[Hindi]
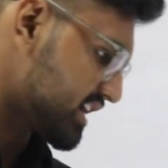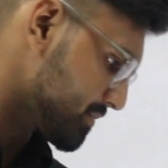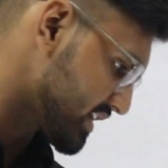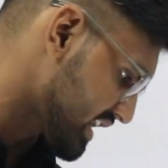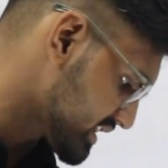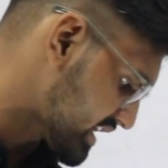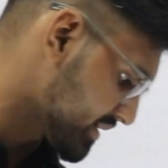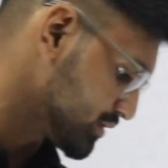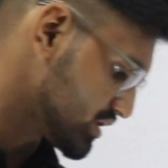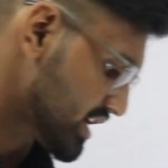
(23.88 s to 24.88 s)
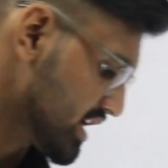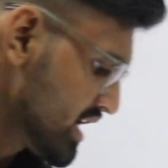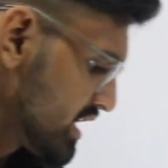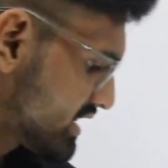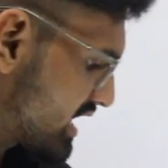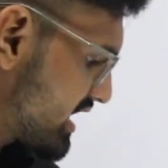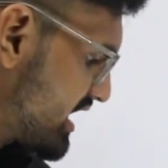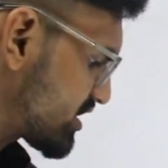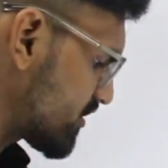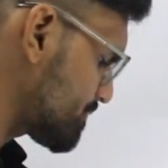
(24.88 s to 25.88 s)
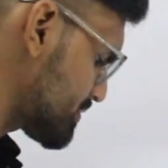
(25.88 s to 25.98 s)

एट में क्या दिया है मुझे द रेट ऑफ